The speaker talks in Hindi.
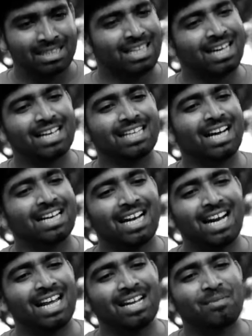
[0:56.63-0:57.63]

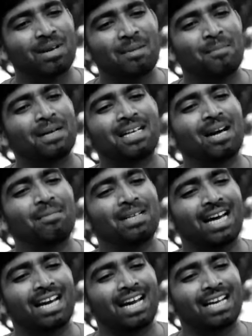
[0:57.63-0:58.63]
તારા ने मेरा भट्ठा
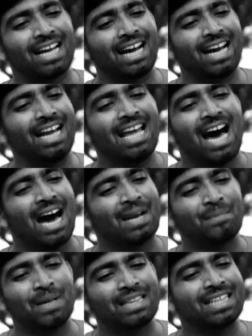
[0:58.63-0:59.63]
बिठा रखा है और
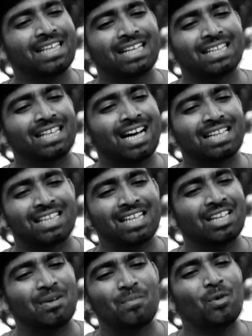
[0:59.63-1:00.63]
मूर्ति गटन खातर
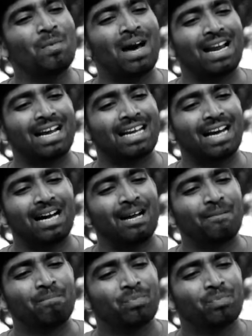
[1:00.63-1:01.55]
इन मुंह रखा है